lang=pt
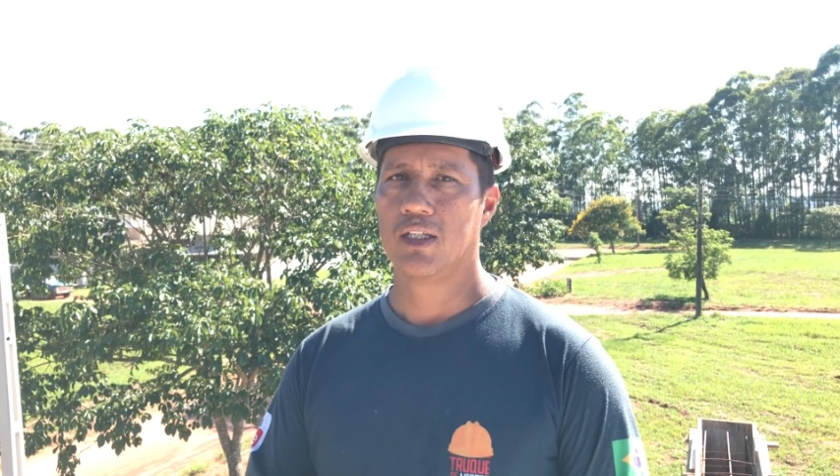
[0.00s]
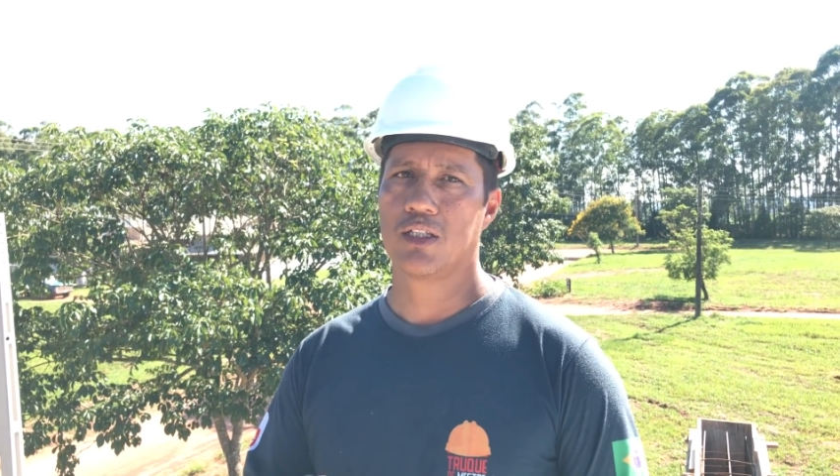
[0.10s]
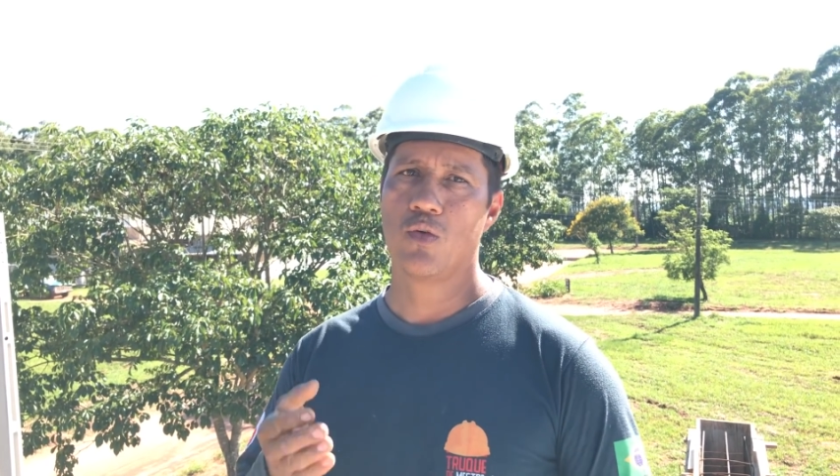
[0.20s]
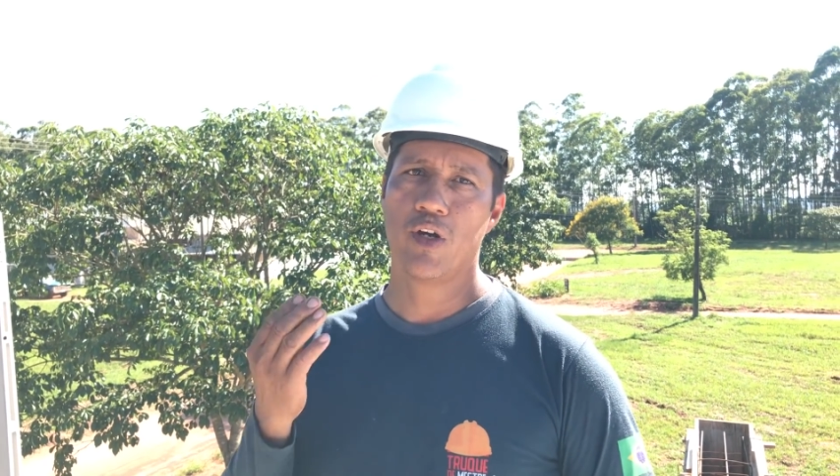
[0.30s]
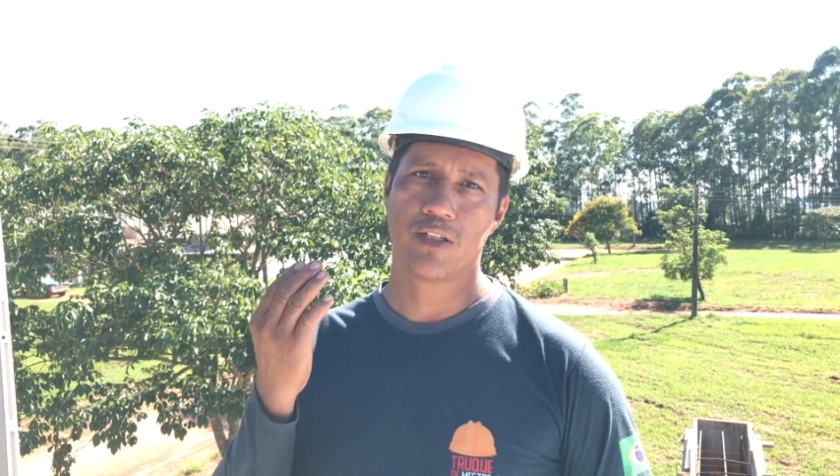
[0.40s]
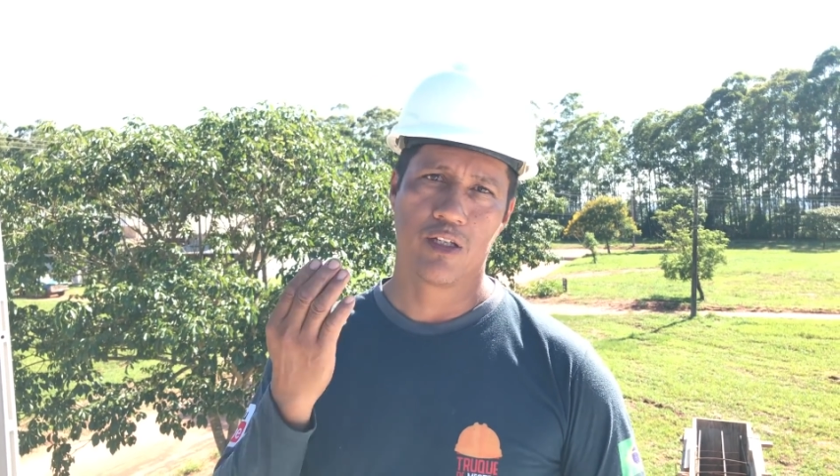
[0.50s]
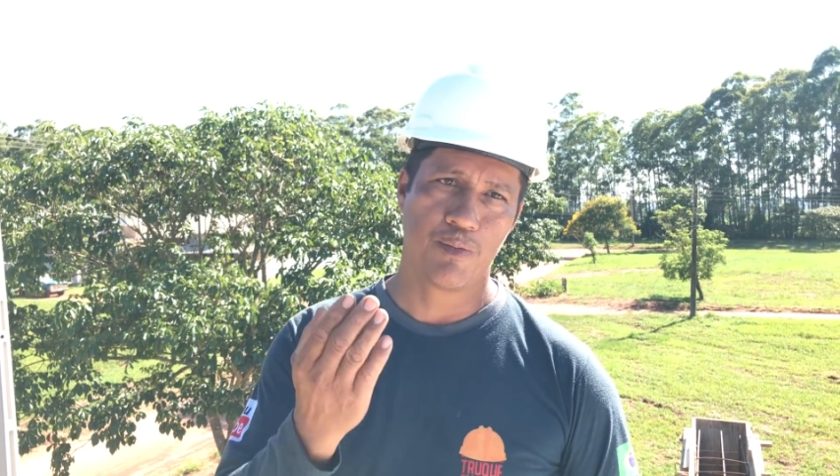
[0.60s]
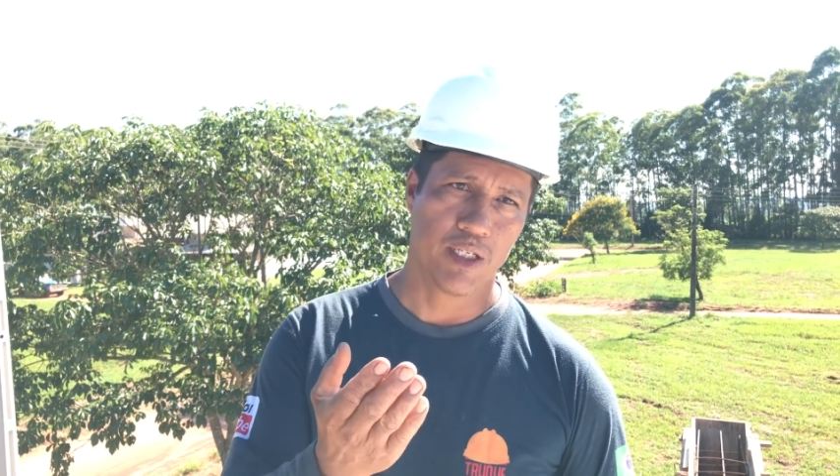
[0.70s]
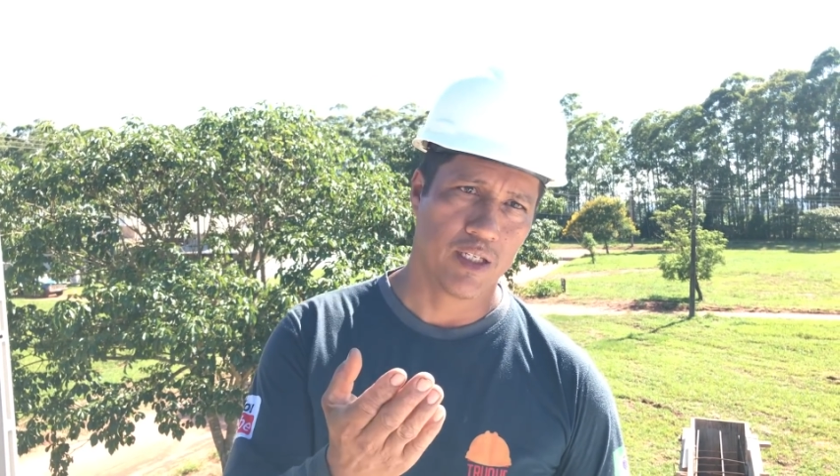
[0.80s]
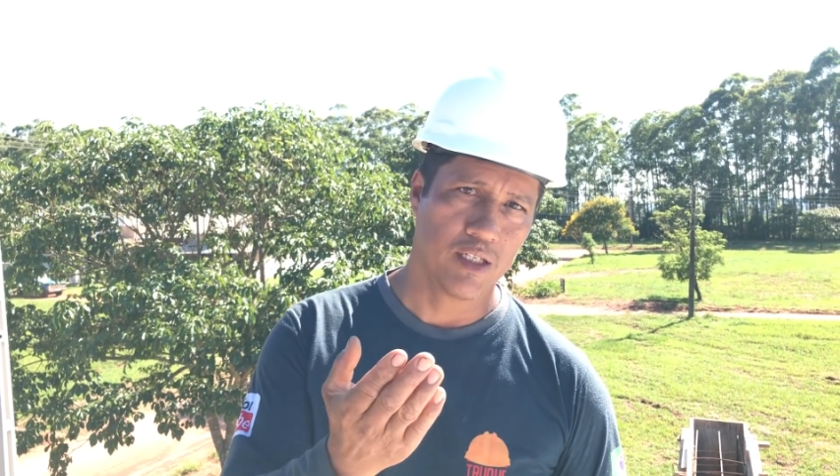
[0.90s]
Então, Wesker
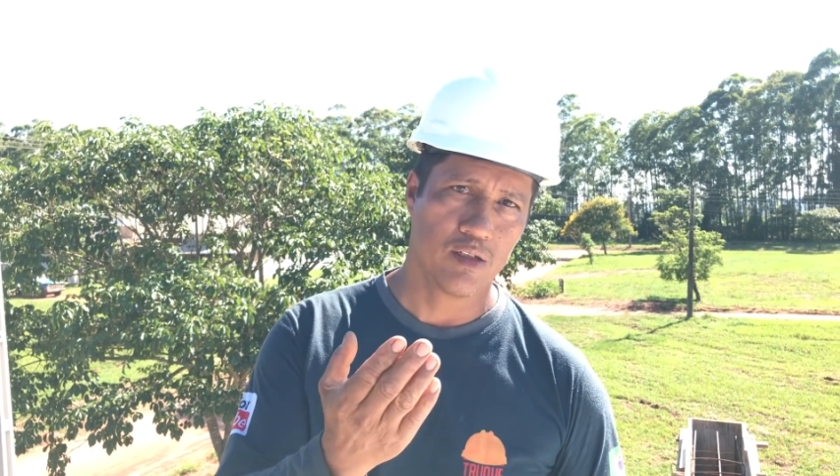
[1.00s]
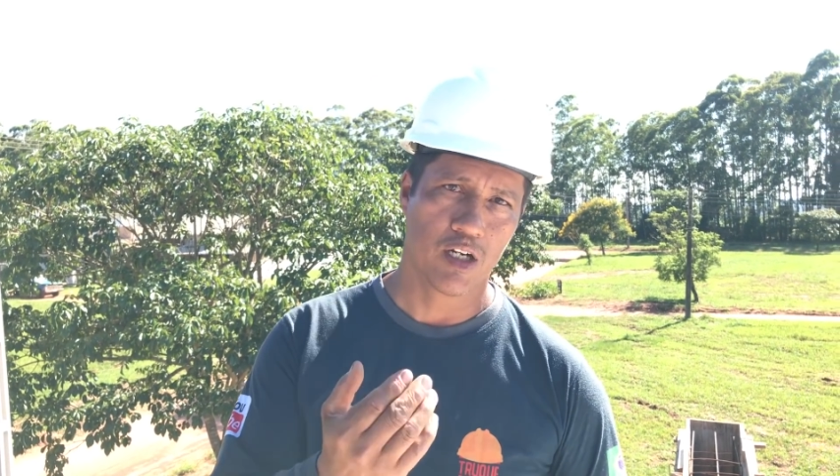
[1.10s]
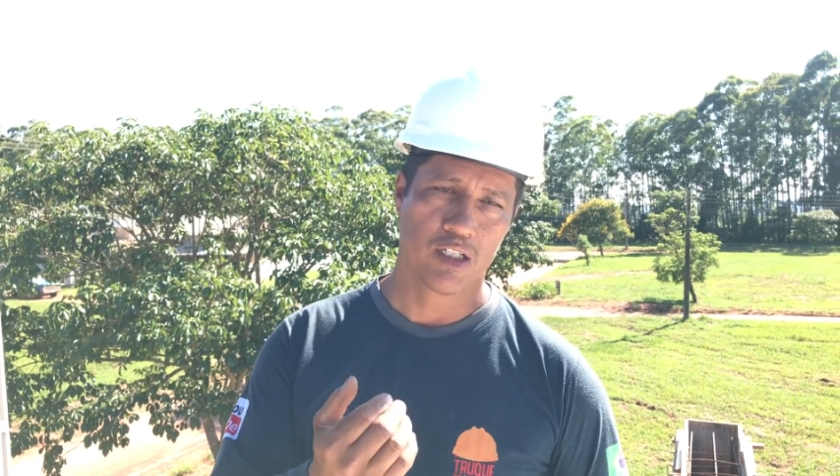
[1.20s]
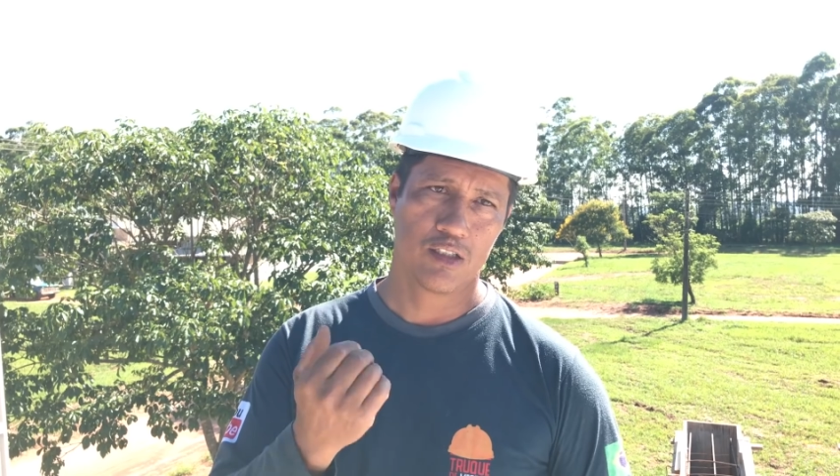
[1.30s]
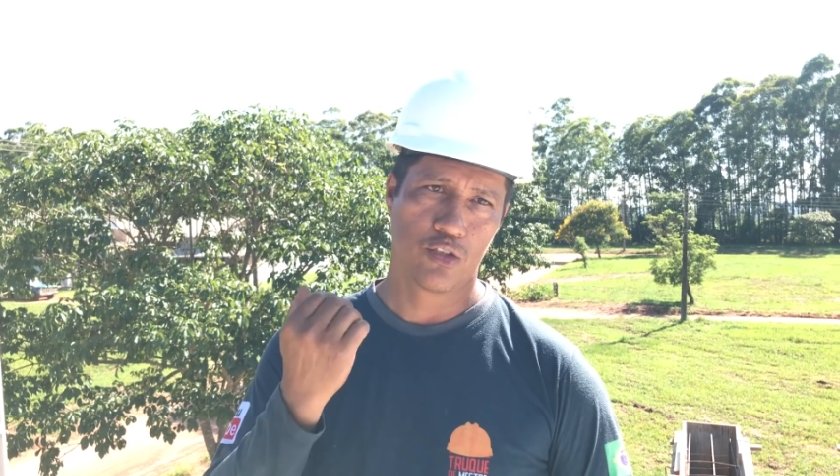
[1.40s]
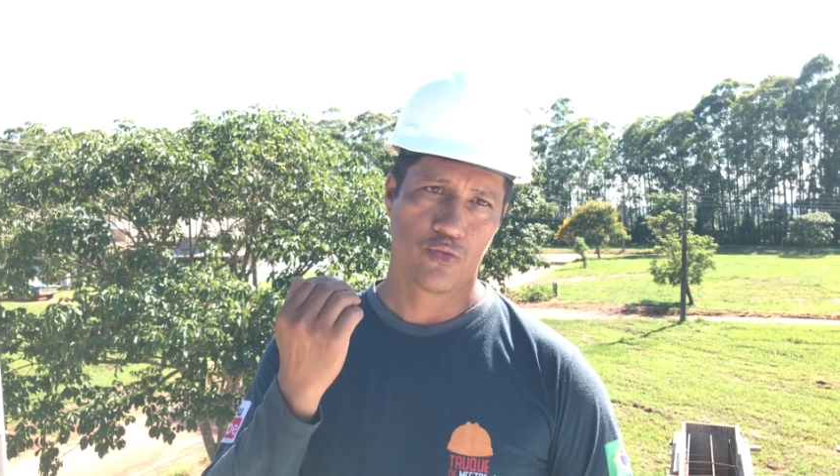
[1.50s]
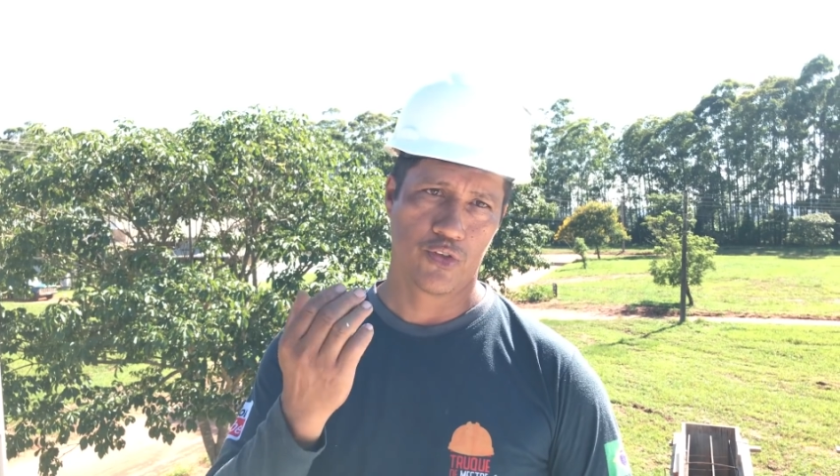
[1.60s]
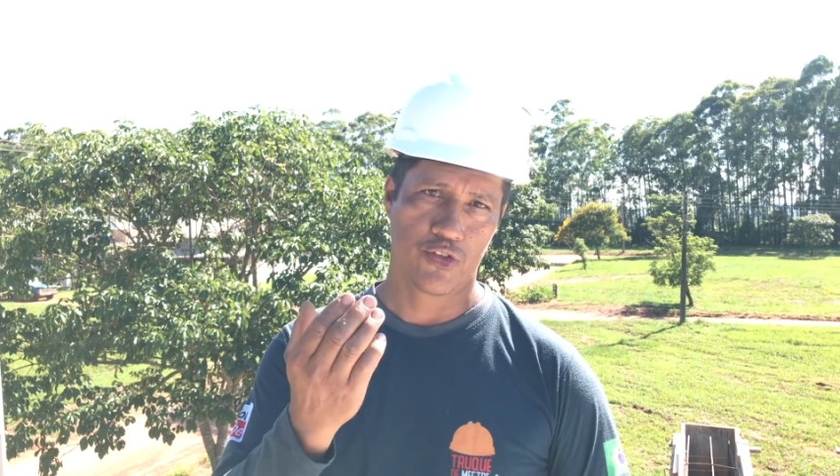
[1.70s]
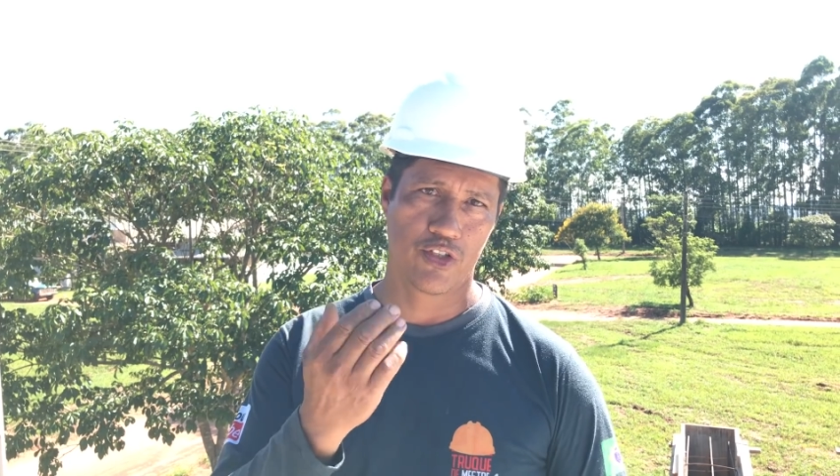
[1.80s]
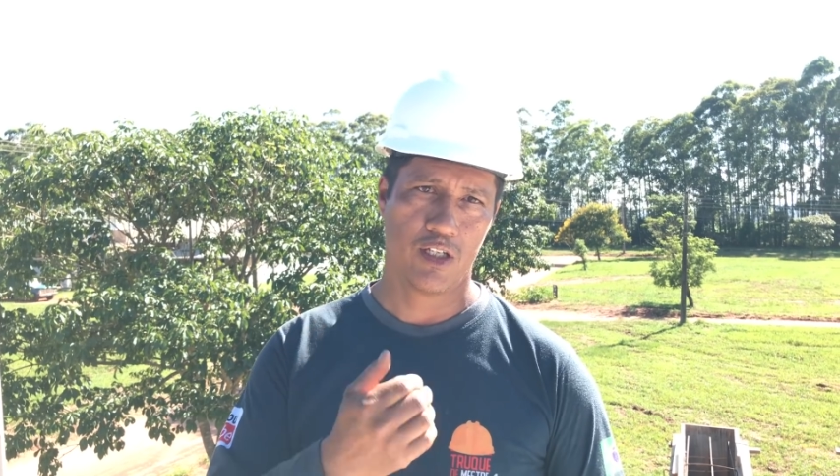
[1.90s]
Pereira, eu agradeço
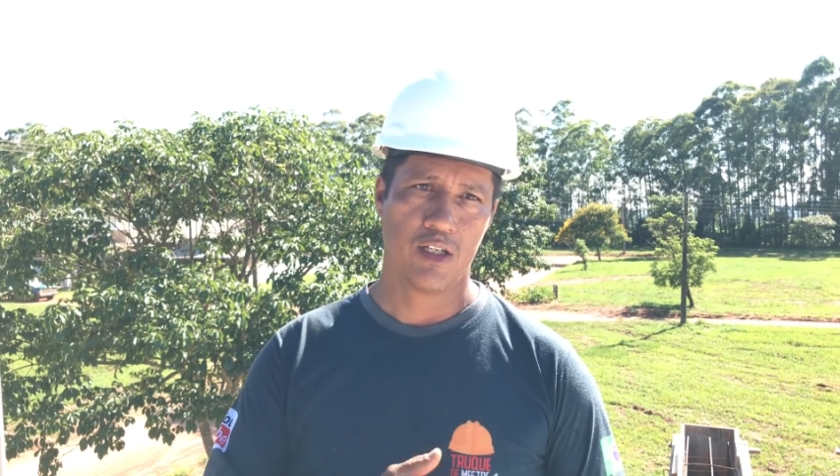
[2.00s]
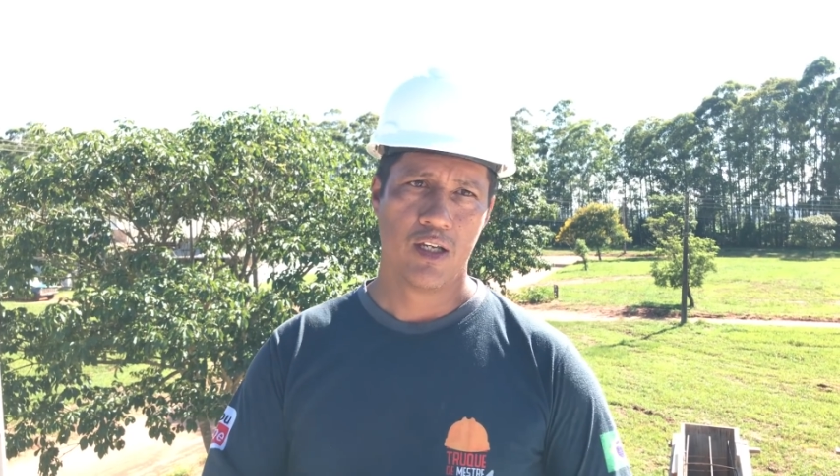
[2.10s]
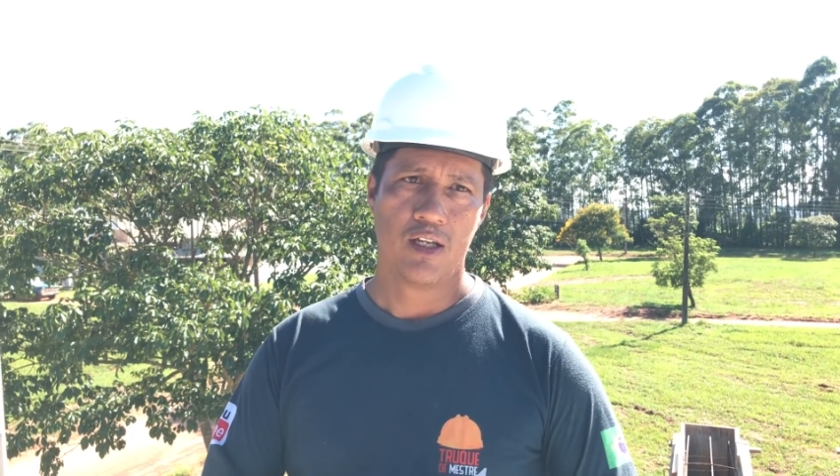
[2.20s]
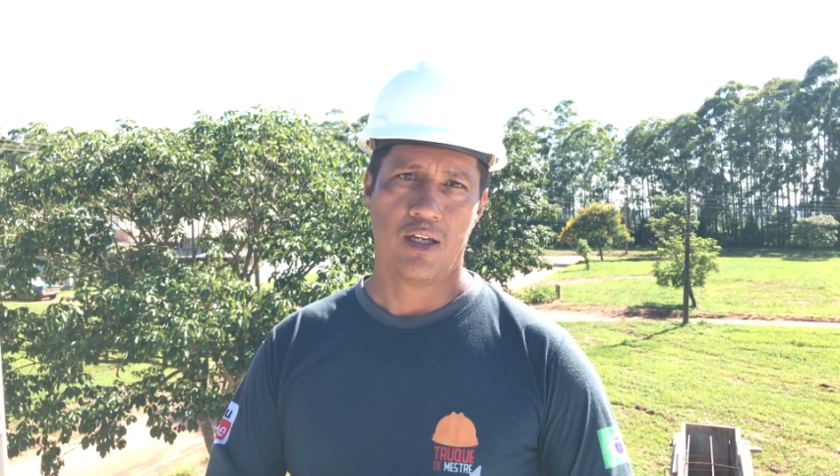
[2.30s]
você